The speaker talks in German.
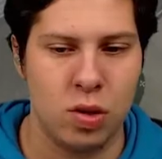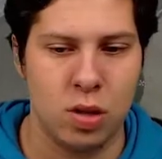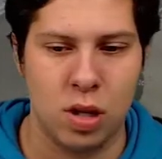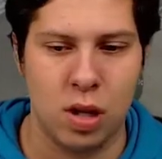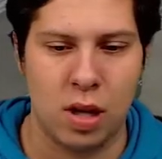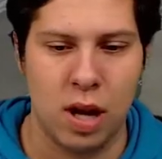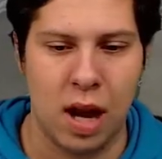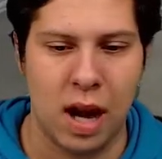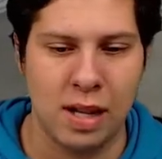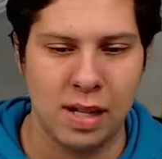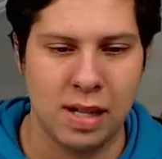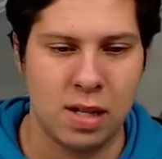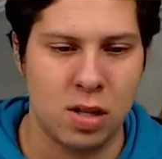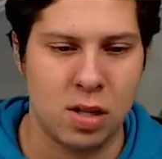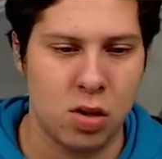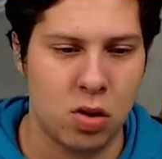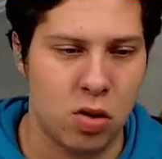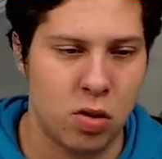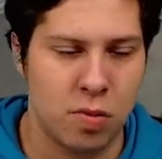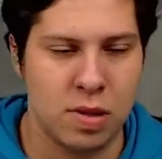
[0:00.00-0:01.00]
äh, hat jetzt
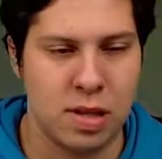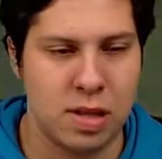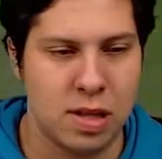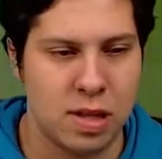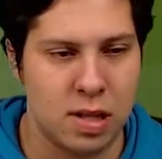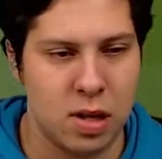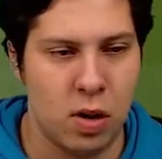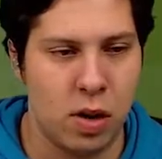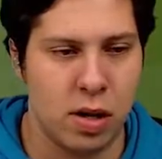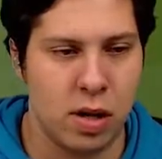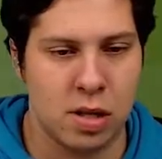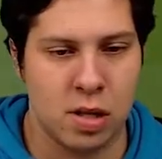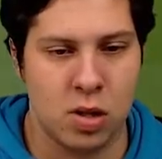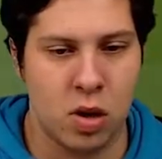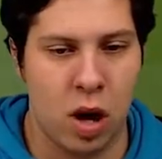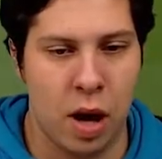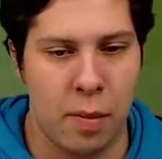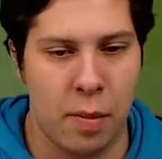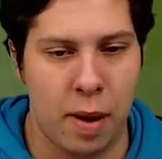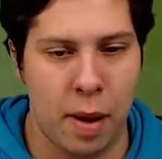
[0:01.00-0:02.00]
doch noch ein bisschen gedauert, ist
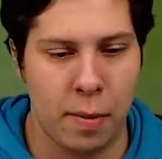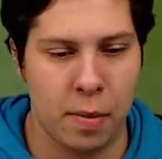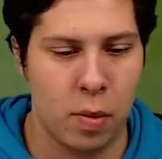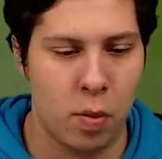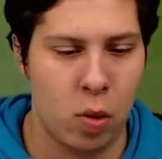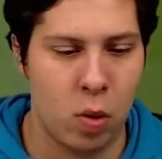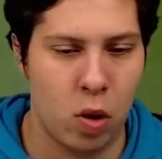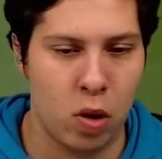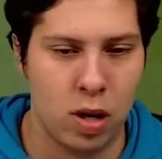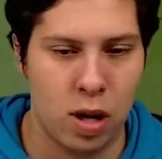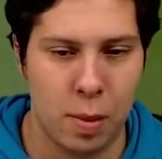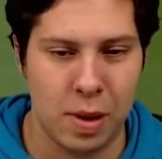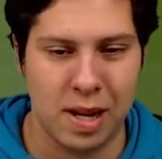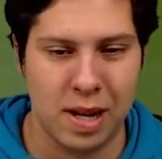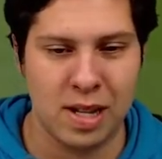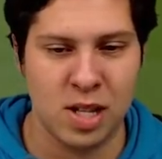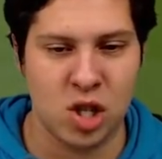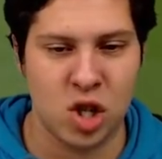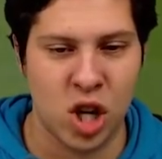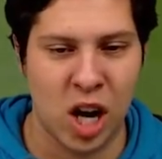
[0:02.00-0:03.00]
noch einmal abgebrochen, aber
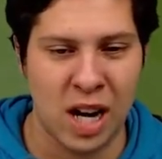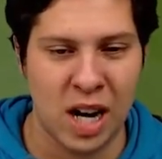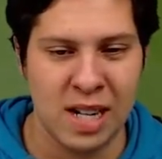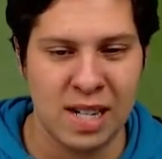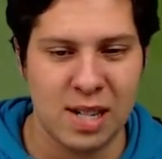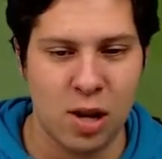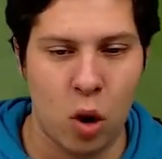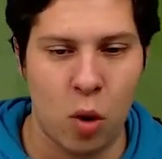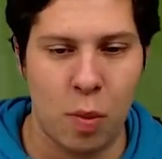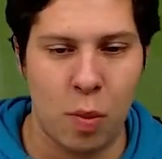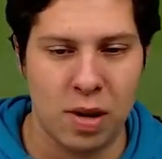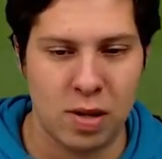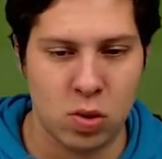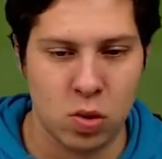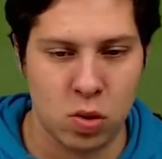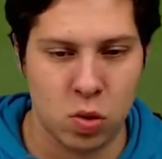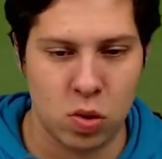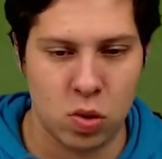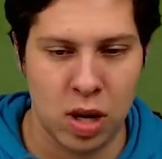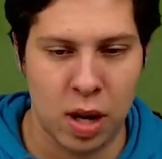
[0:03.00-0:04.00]
jetzt scheint es auch mal so
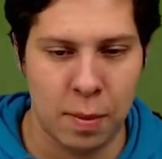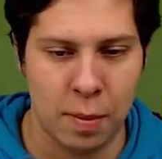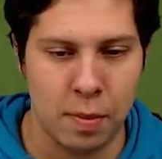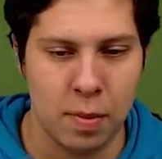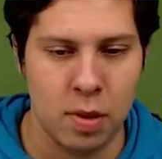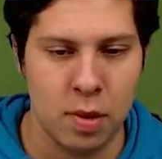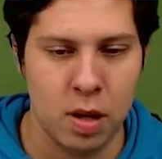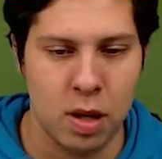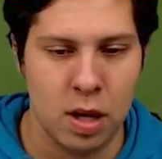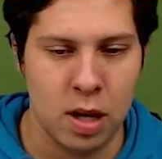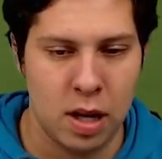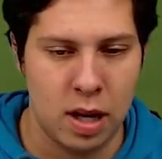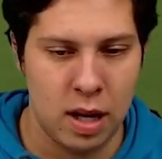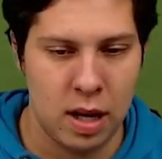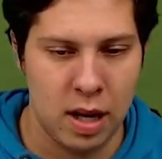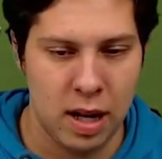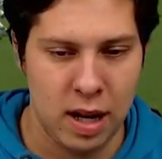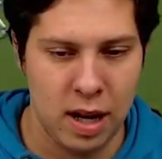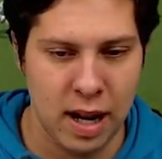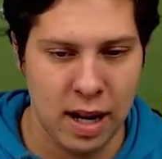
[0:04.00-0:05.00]
zu klappen.
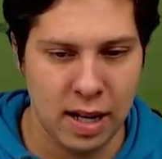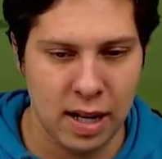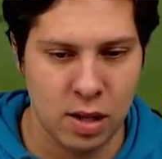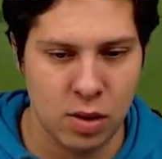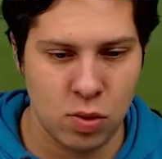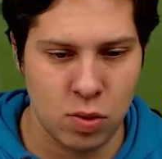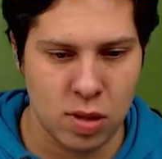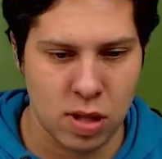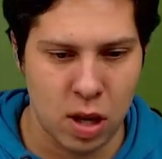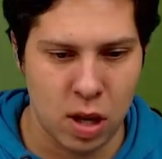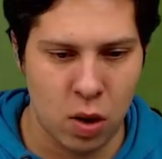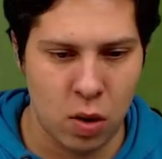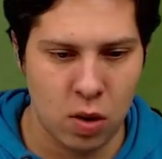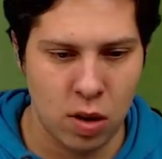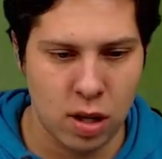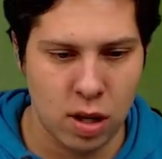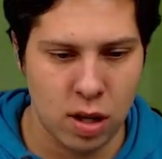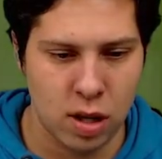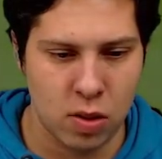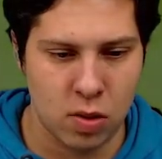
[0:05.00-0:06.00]
Längen tut es auch
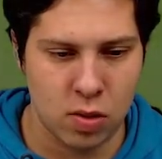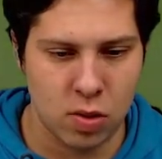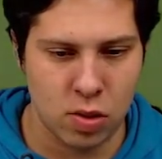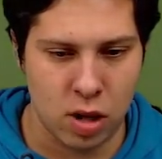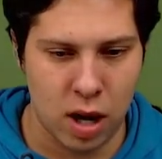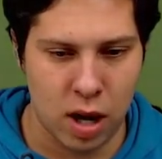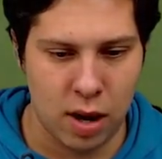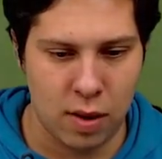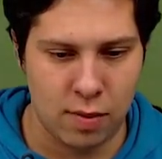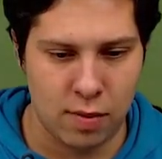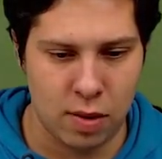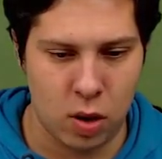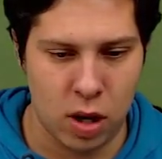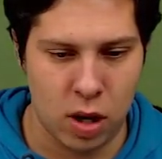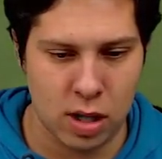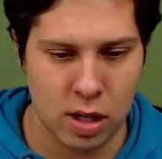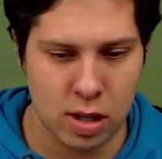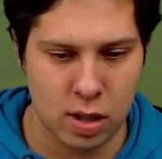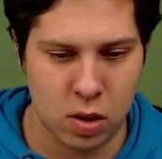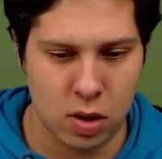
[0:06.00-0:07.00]
nicht und ja,
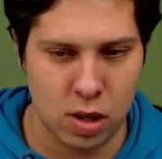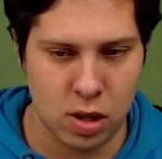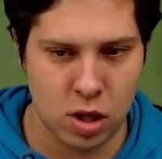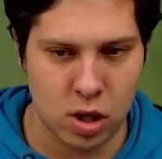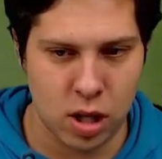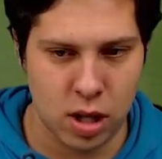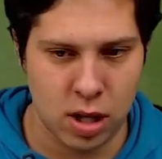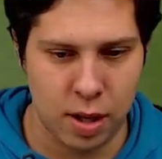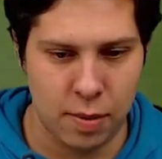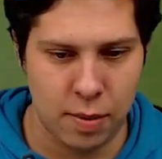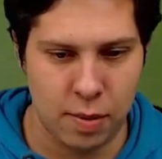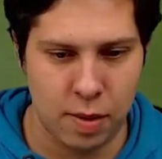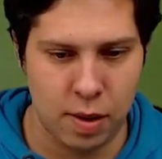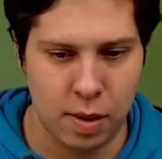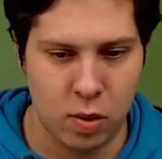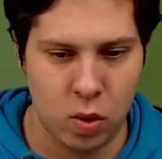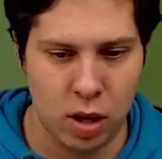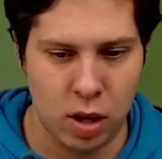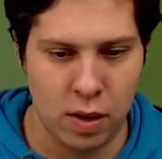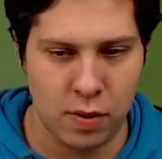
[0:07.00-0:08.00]
dauert, dauert anscheinend e
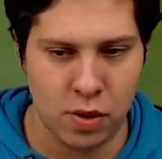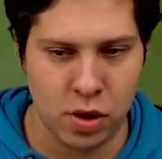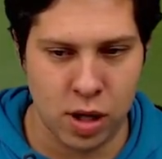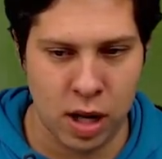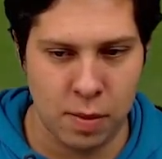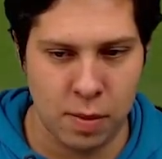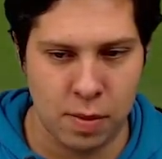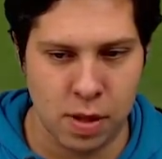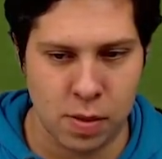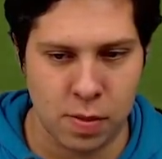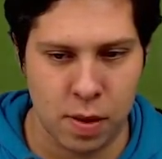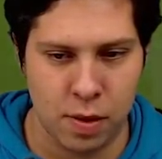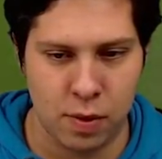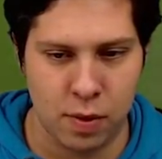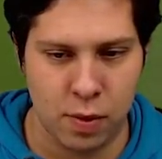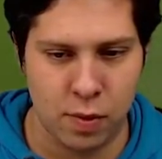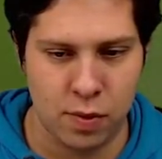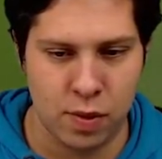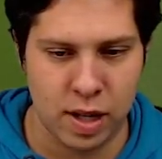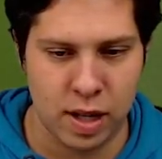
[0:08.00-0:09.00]
nur Ewigkeit, bis man einen
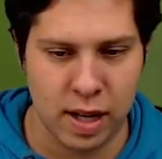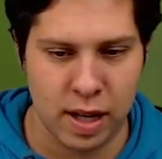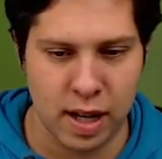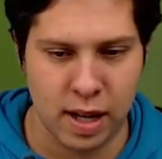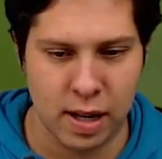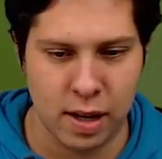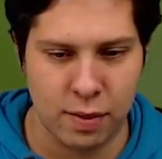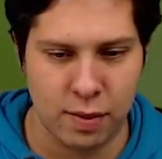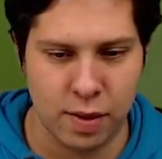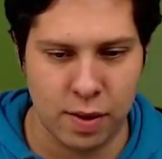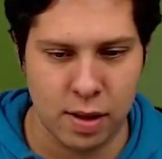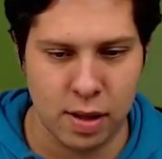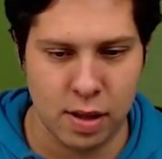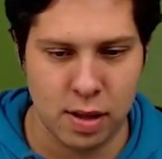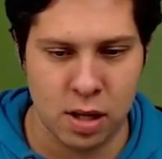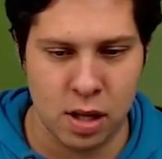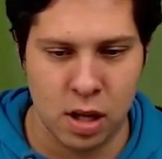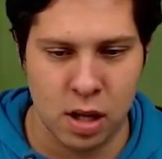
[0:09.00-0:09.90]
vernünftigen Gegner findet